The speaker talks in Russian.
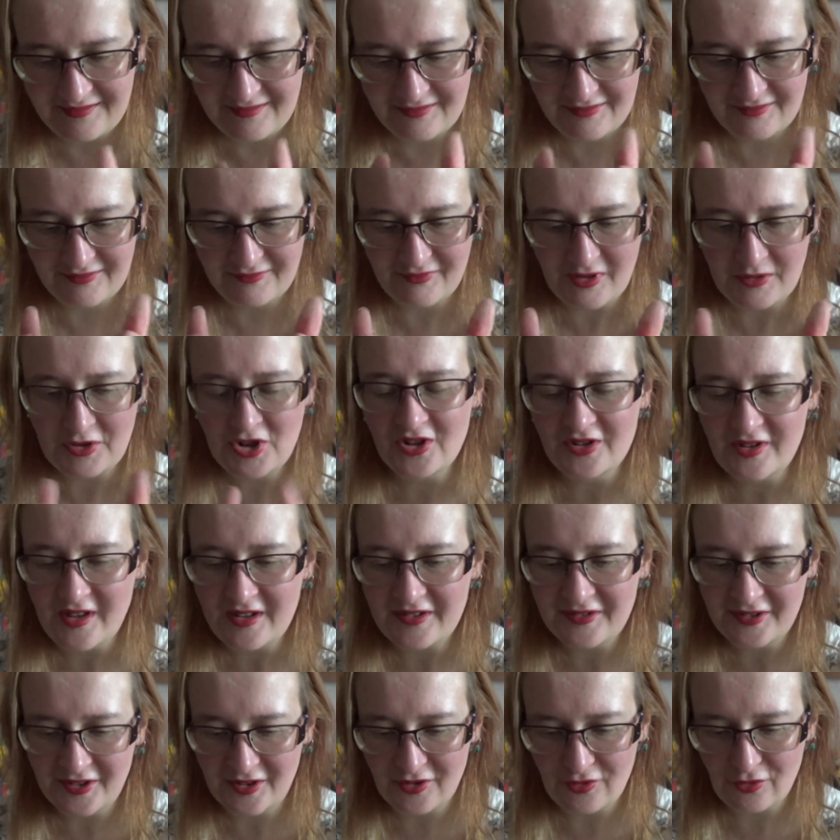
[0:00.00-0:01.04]
Вообще на
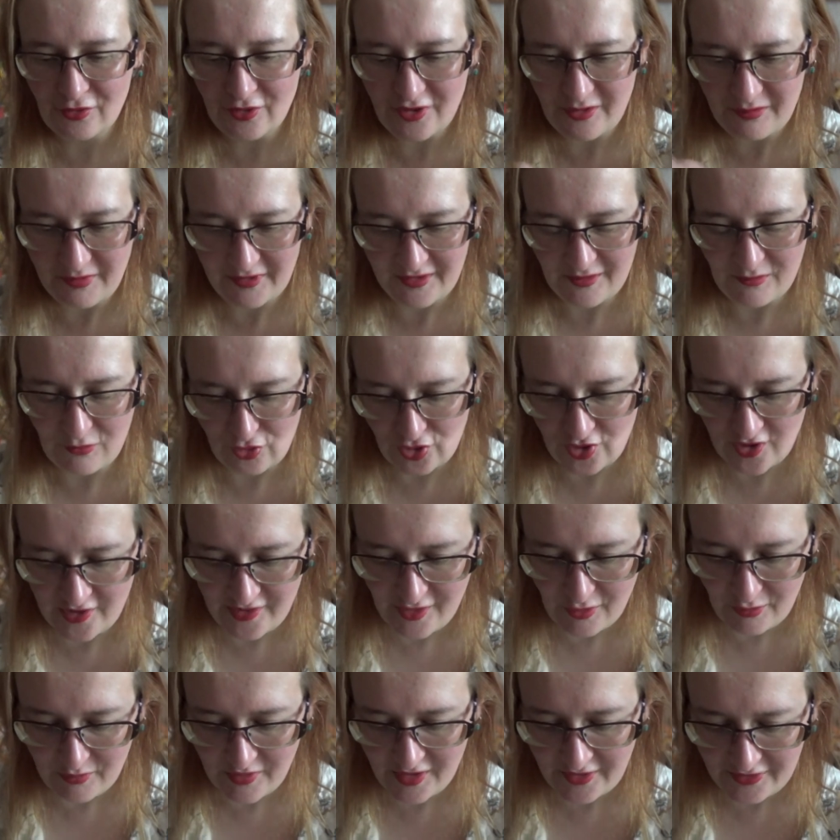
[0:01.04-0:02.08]
антресоли, потому что
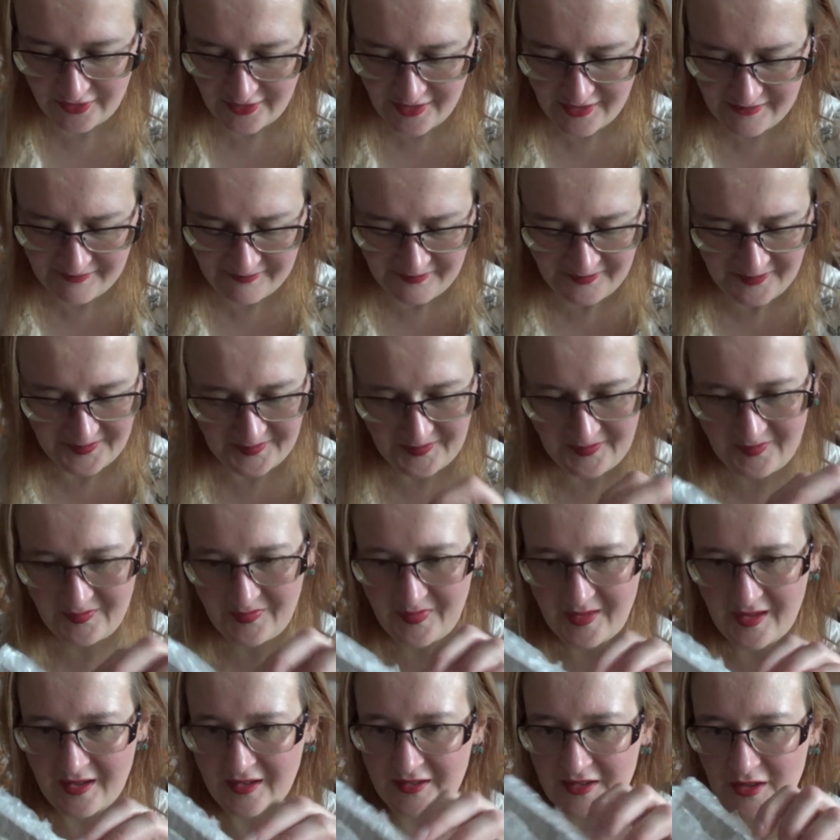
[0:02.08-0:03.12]
она у меня одна.
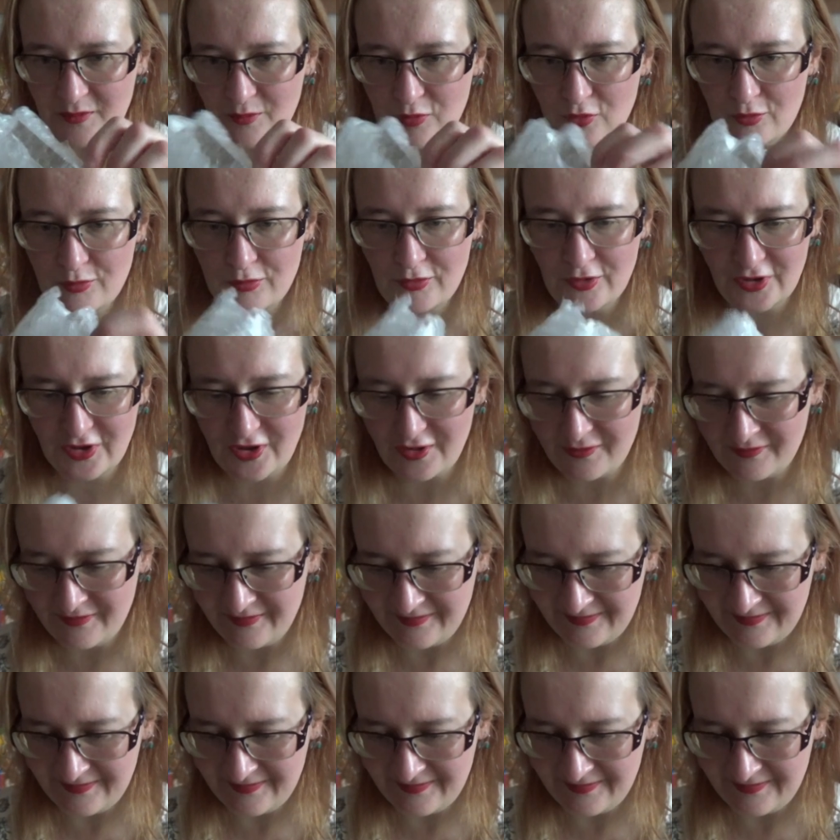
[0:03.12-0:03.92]
Этой пупырки.